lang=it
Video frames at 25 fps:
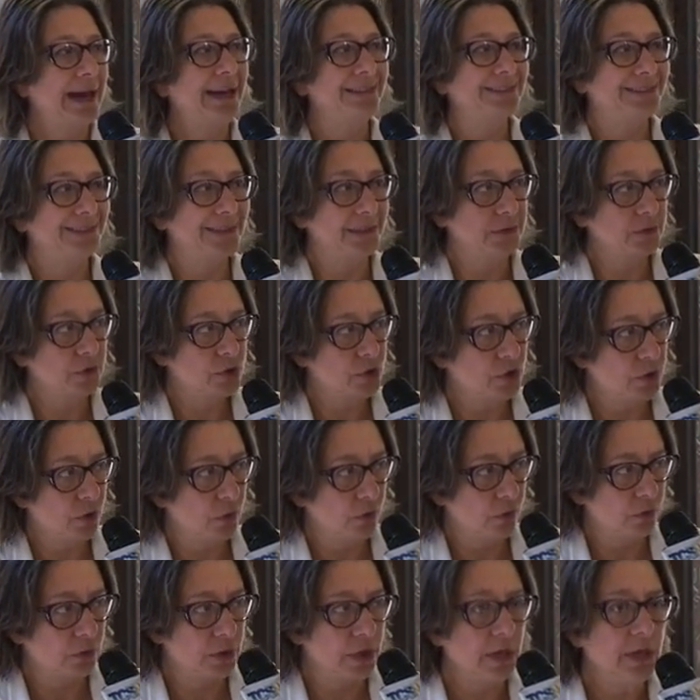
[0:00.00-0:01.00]

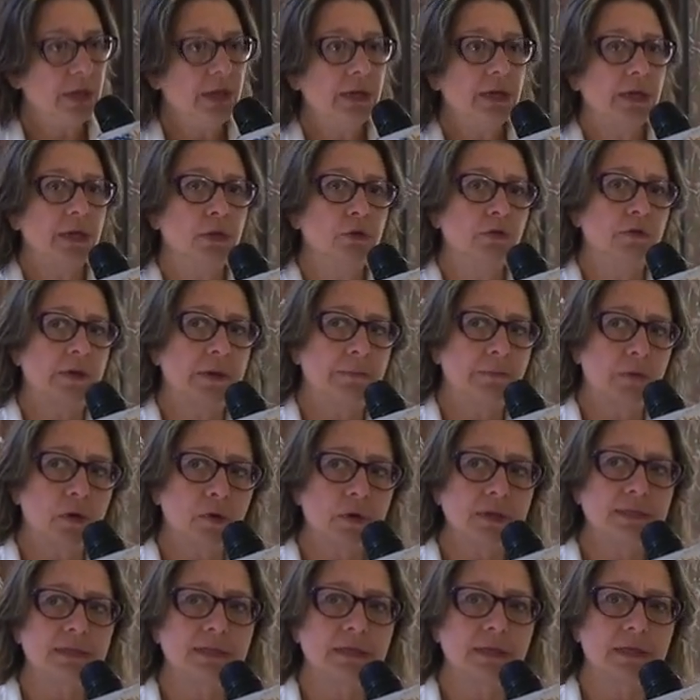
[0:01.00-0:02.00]
attenzioni che
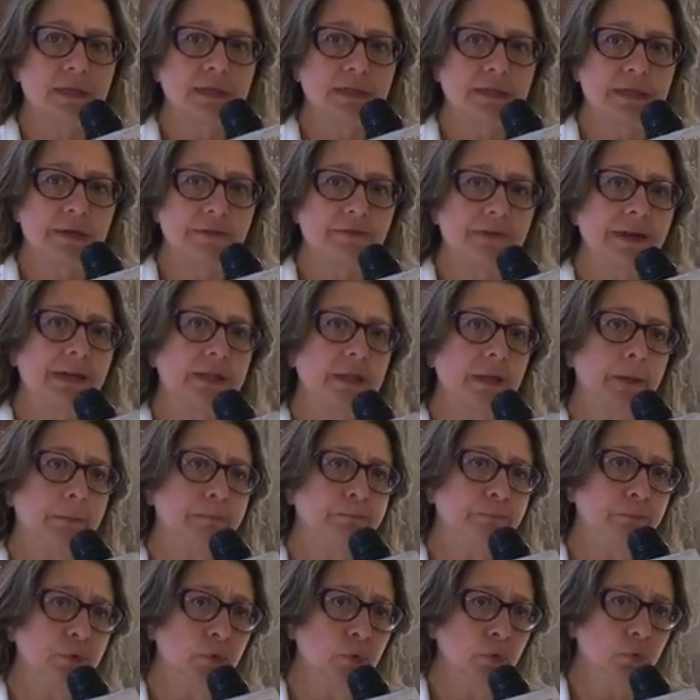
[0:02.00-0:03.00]
dovrebbero essere riservate
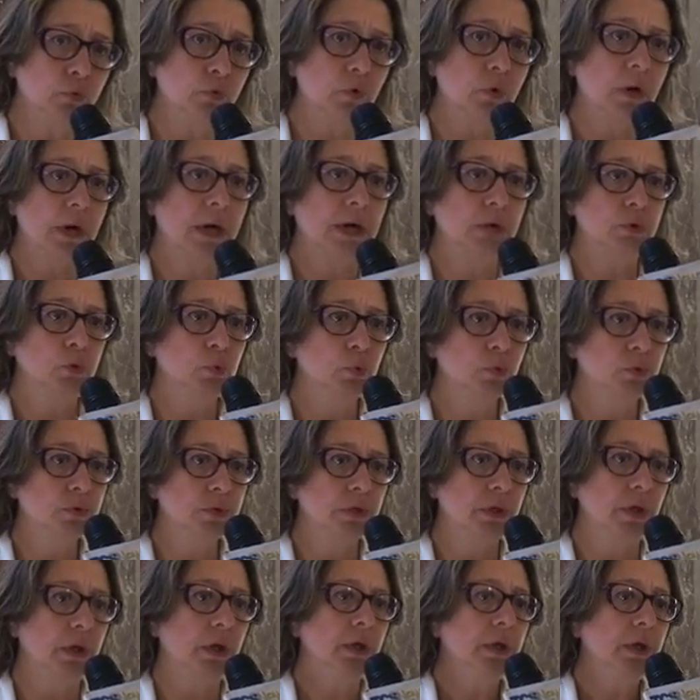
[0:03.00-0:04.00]
più ad
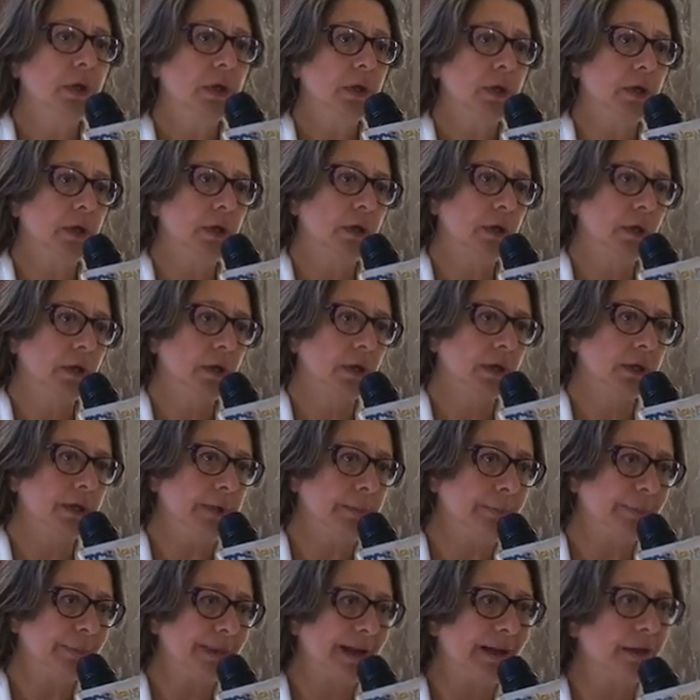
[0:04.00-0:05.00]
un eh,
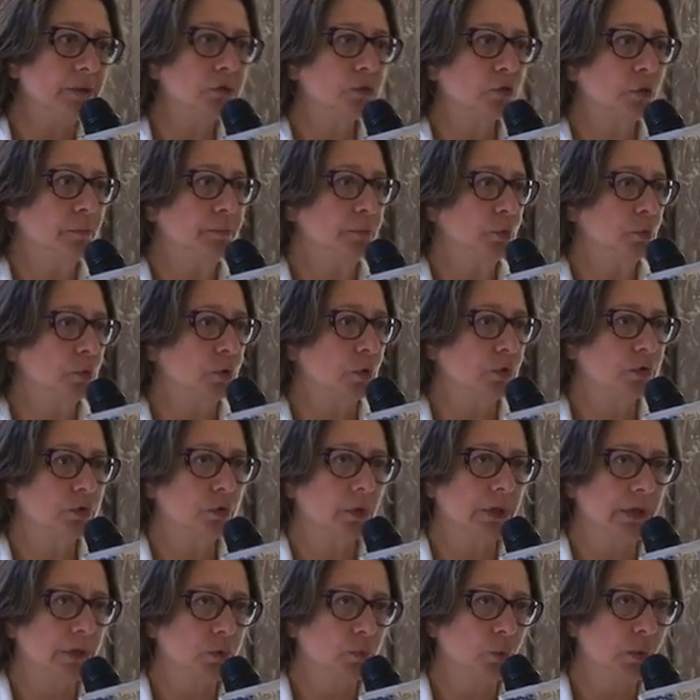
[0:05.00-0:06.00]
impianto
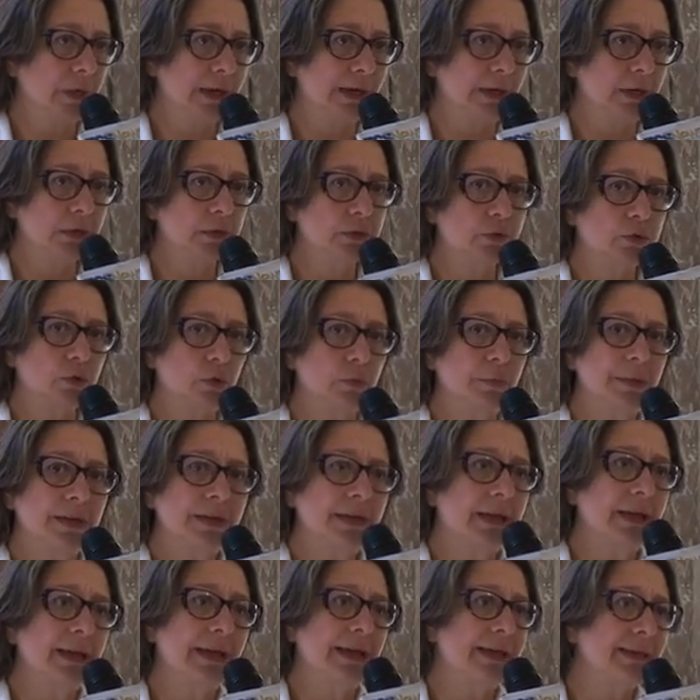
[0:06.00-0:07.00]
piuttosto che ad un altro,
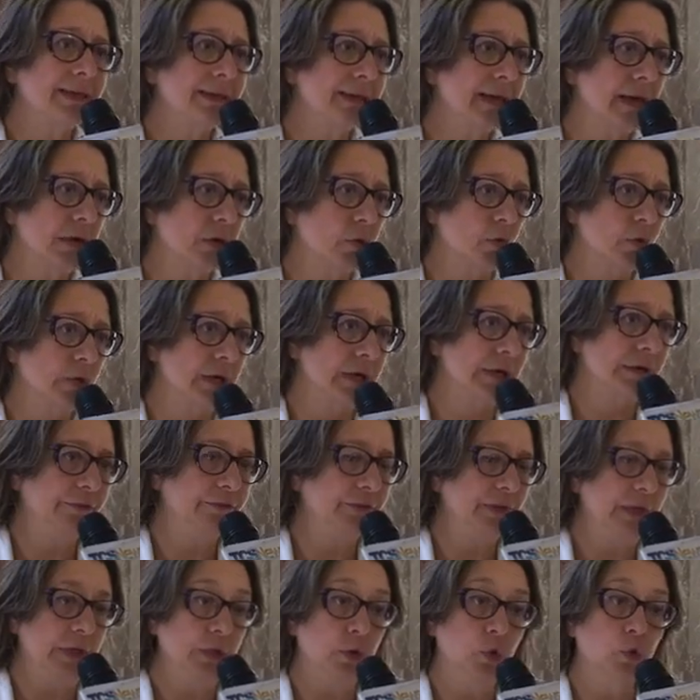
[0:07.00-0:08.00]
perché è chiaro che alla
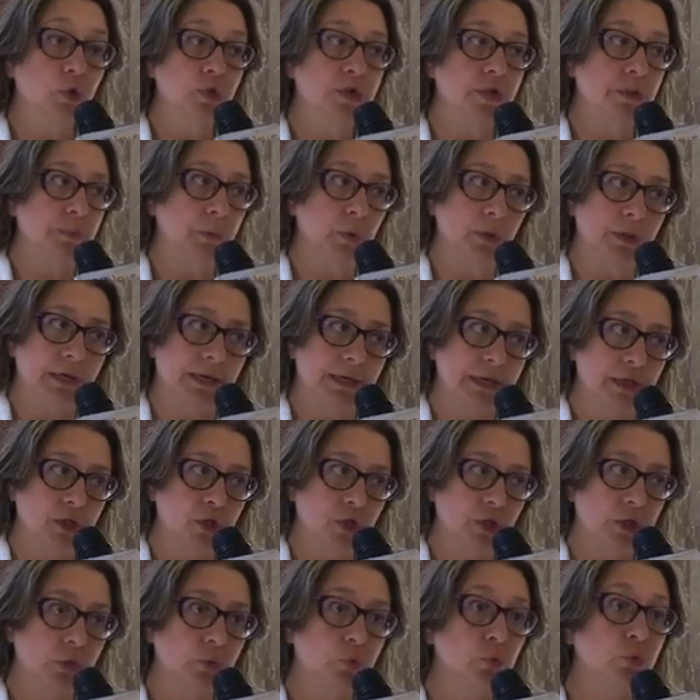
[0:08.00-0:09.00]
fine non si potrà
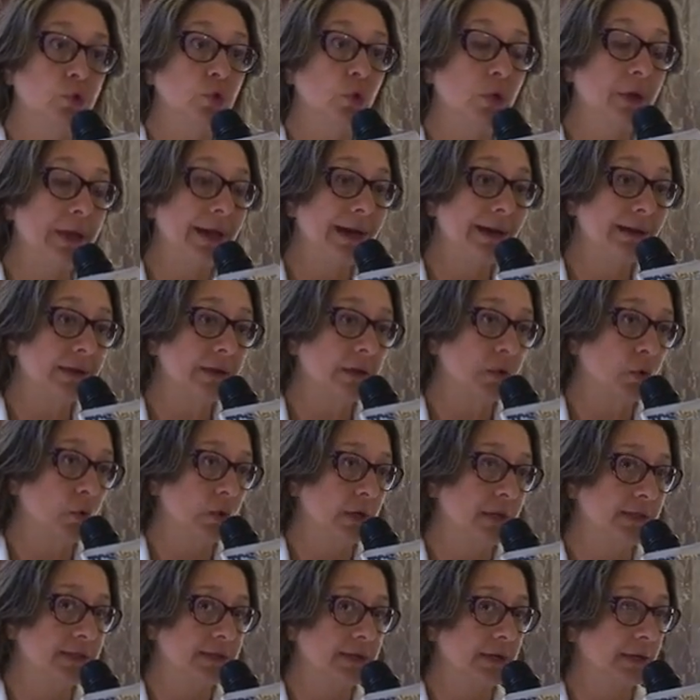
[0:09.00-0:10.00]
reggere tutto neanche con
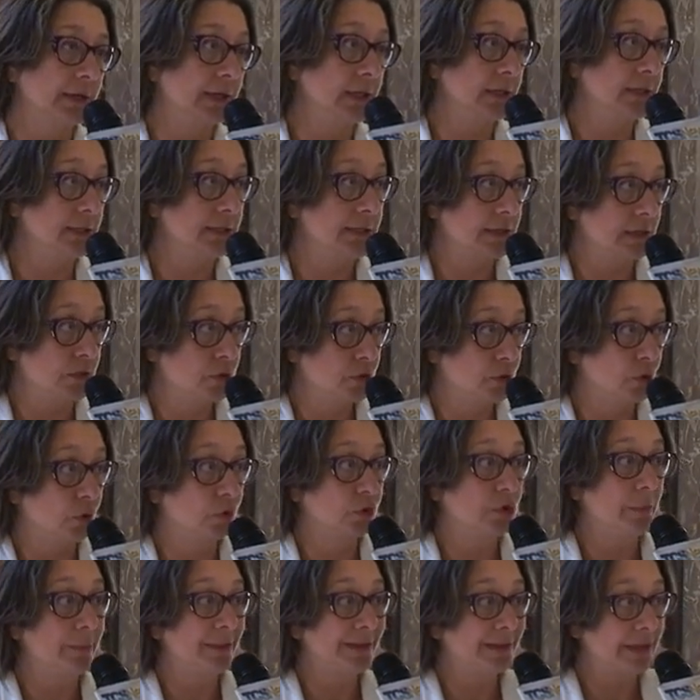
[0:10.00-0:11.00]
le
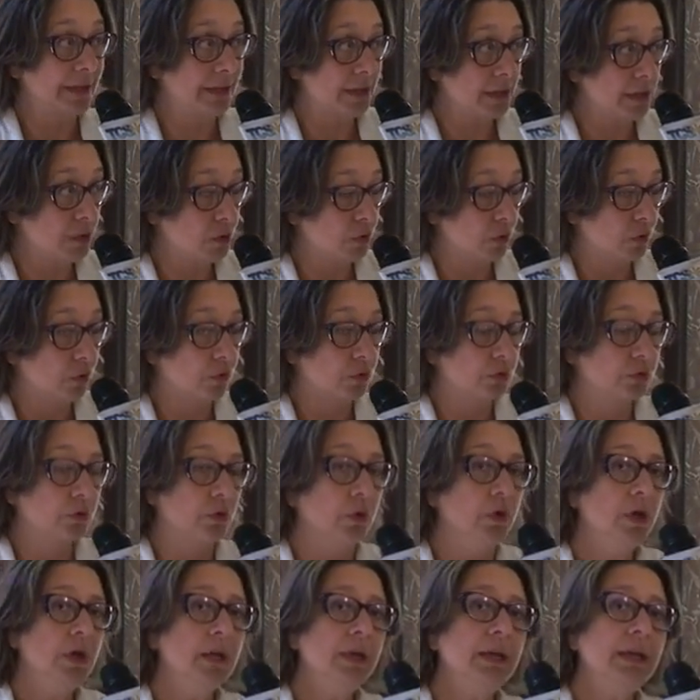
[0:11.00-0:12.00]
esternalizzazioni, perché
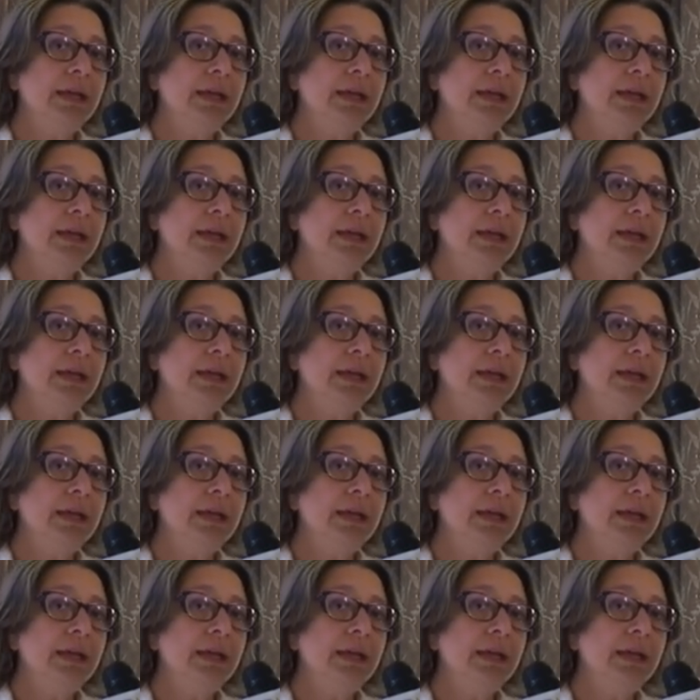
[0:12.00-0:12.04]
ricordo